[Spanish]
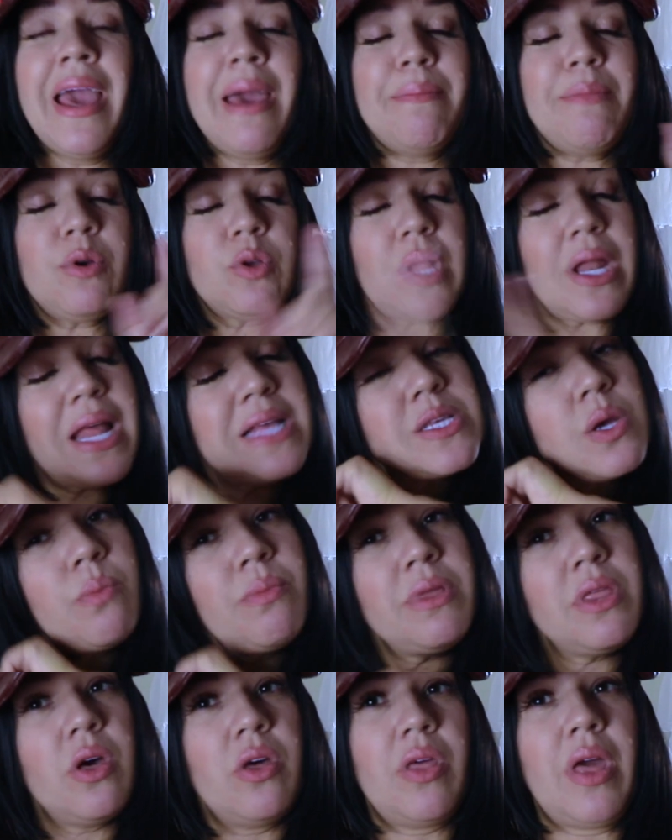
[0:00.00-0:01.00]
me gustaría hacer un
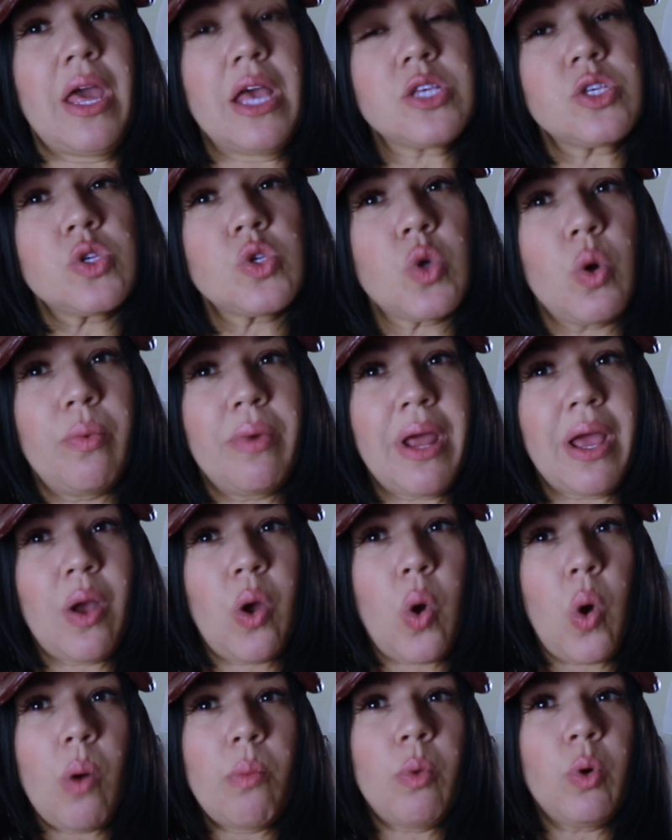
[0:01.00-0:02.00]
video de eso, sobre
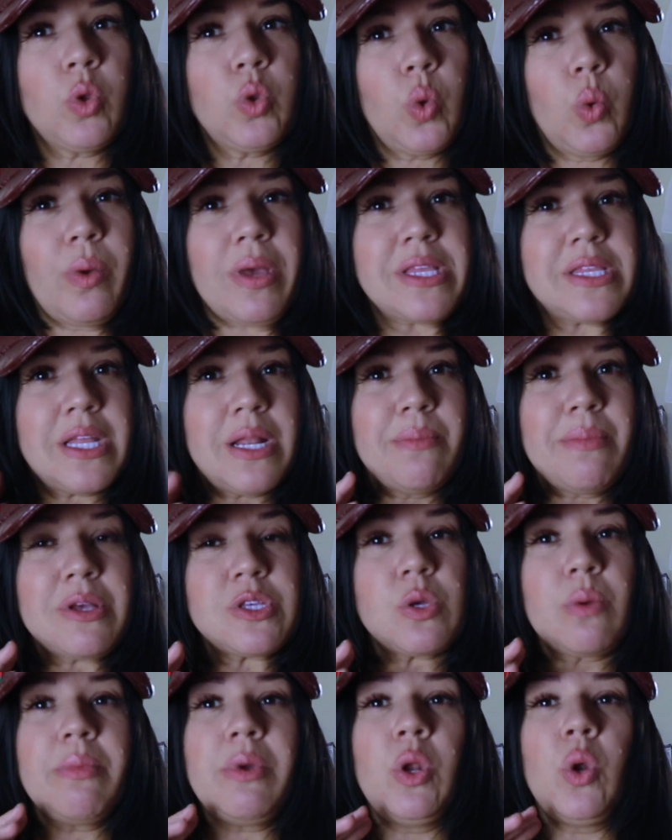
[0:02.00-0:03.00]
cómo tú vestir
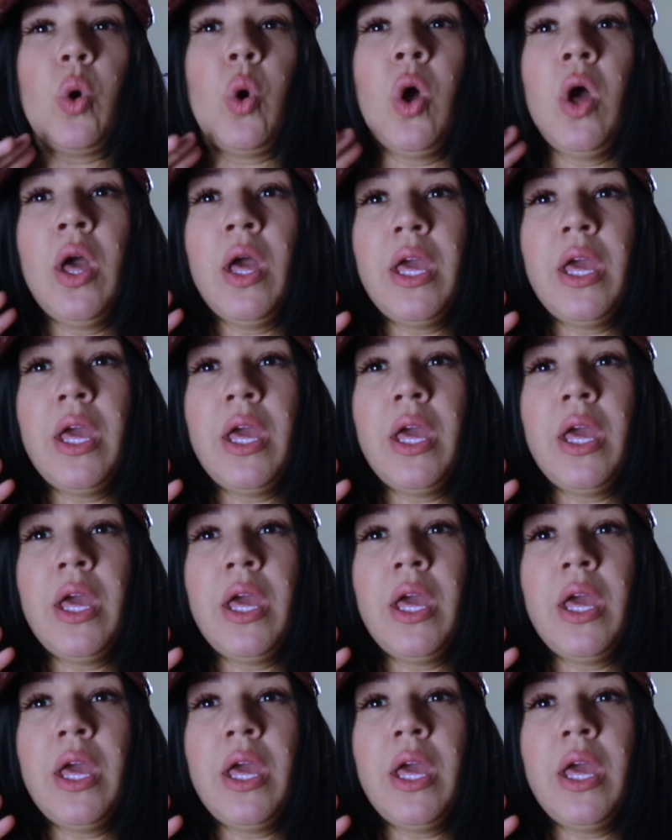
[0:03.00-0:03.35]
más o menos